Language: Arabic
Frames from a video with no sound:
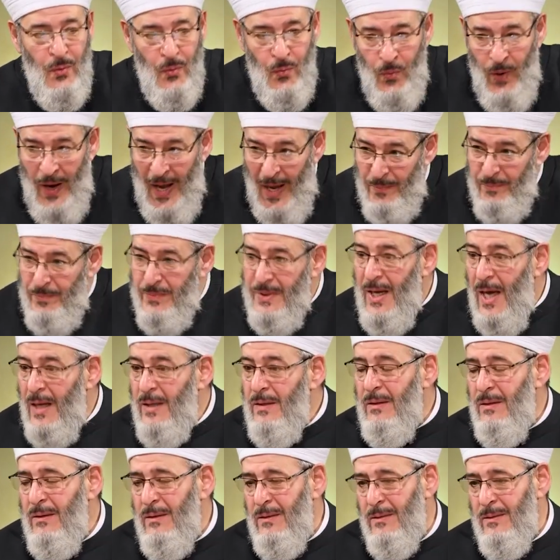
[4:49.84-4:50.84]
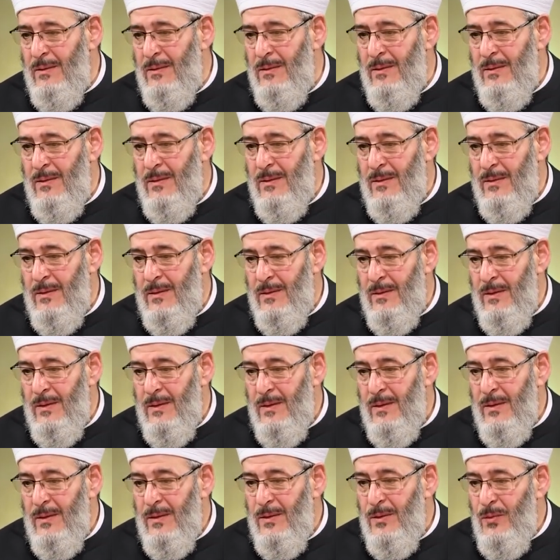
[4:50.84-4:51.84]
وأمكن
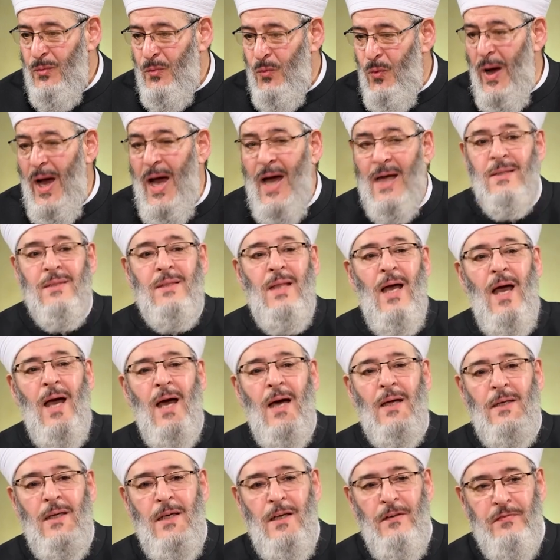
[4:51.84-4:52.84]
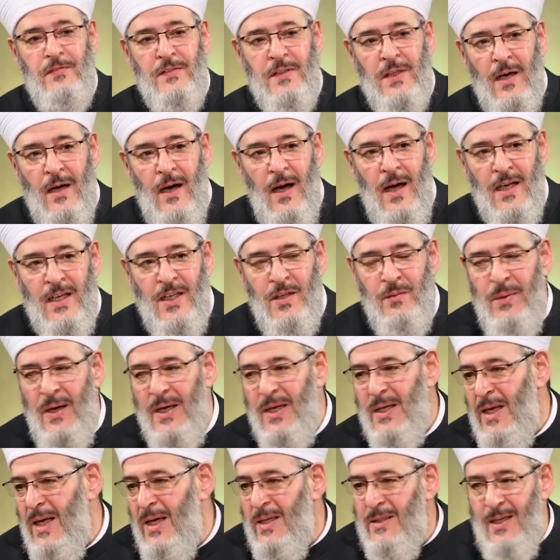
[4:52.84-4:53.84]
وادعى للافتقار
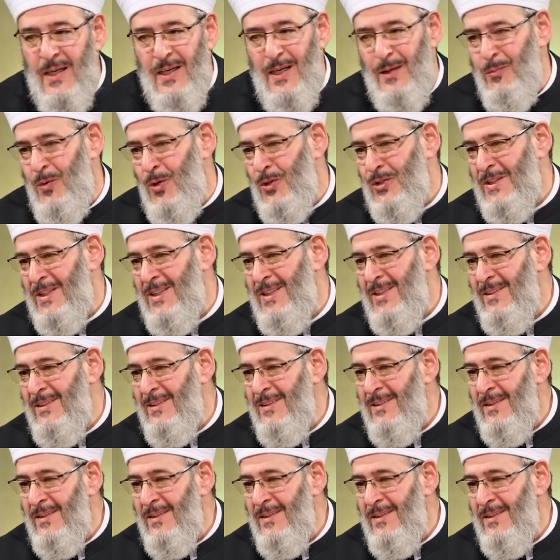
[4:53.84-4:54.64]
بين يدي الموت